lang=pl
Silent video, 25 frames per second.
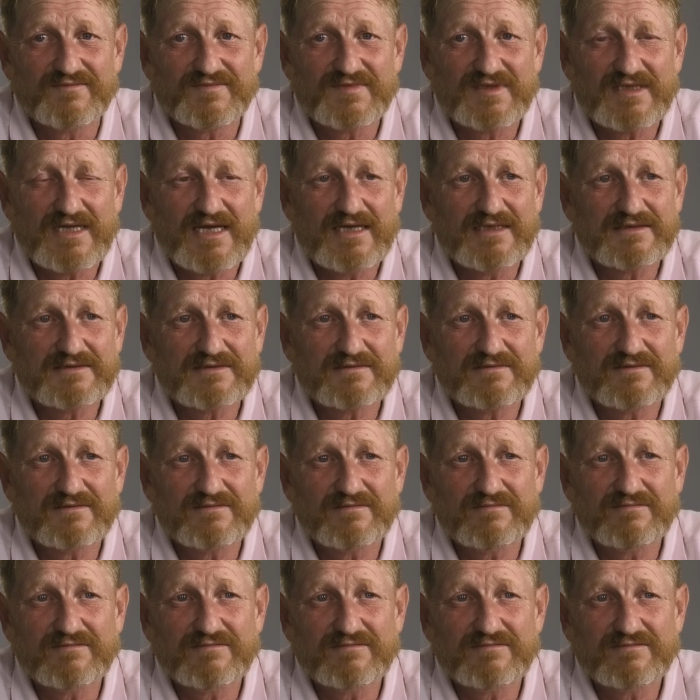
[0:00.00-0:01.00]
nas,
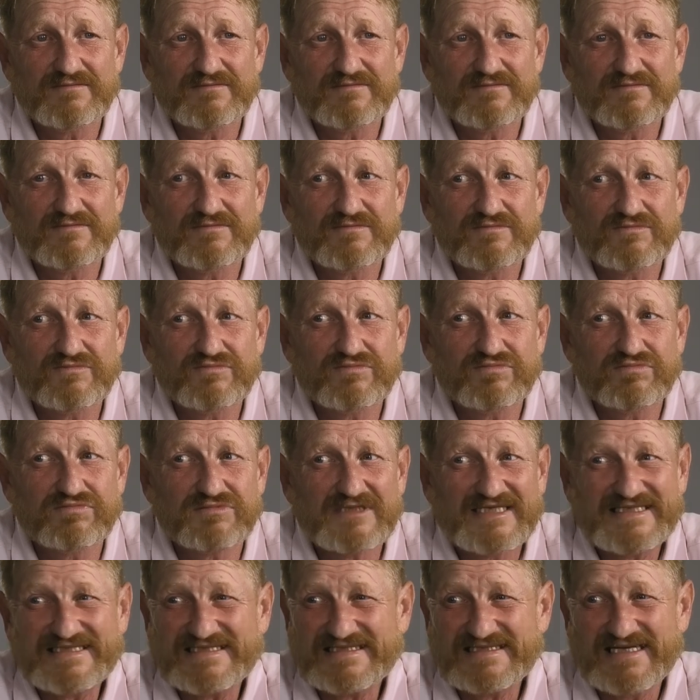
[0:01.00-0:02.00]
mm,
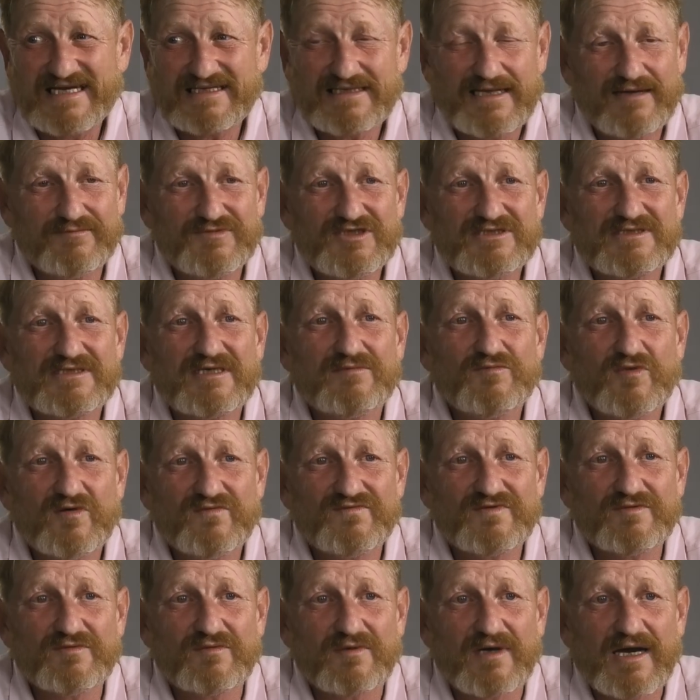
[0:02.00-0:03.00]
ten znak nam nic nie
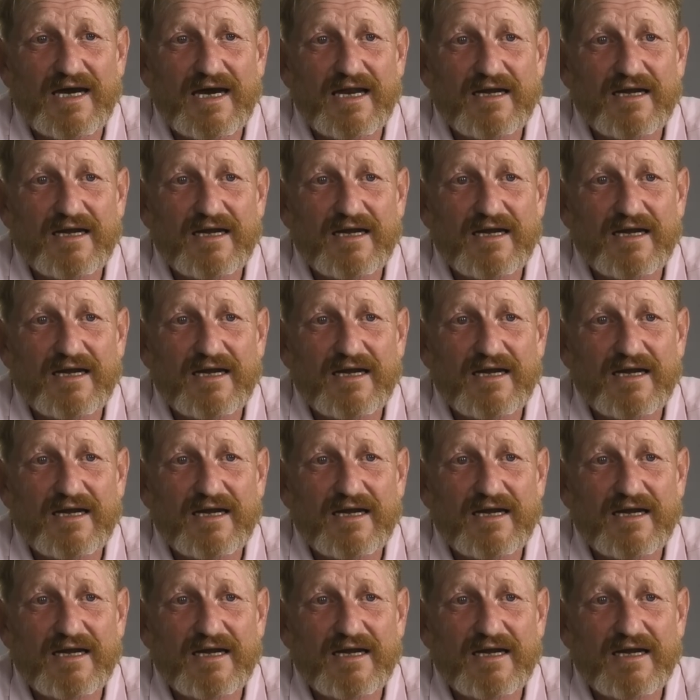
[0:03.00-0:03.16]
mówił,